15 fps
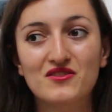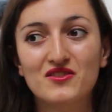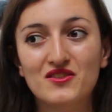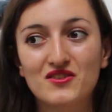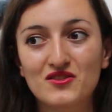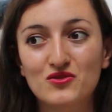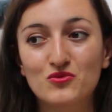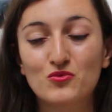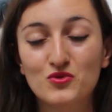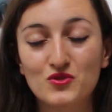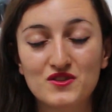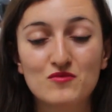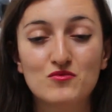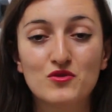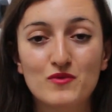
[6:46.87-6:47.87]
euh, de mon
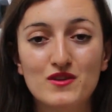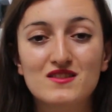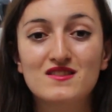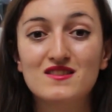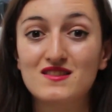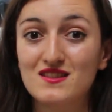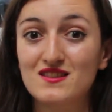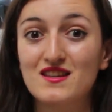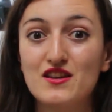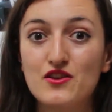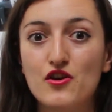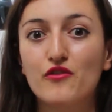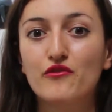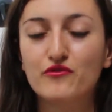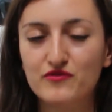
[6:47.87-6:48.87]
deuxième semestre, c'était
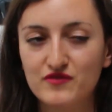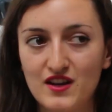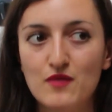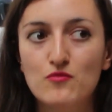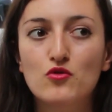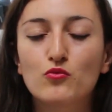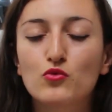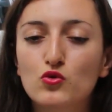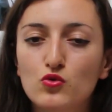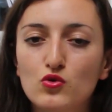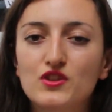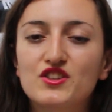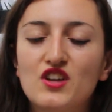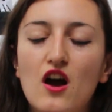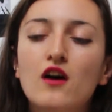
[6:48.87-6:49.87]
d'ailleurs vraiment beaucoup
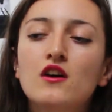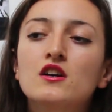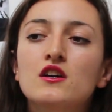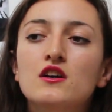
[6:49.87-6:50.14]
le cas.